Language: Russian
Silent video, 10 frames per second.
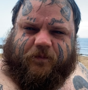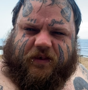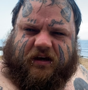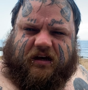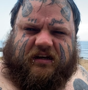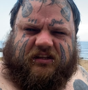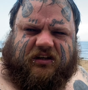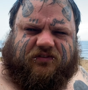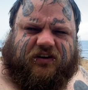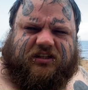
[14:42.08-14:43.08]
а, литр
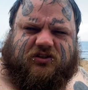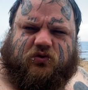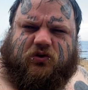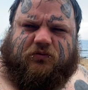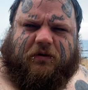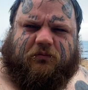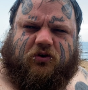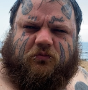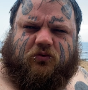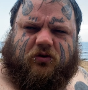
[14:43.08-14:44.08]
воды стоит,
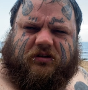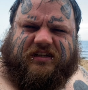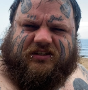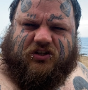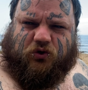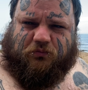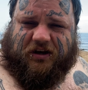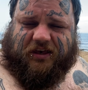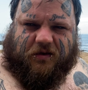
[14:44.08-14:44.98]
по-моему, 10 рублей.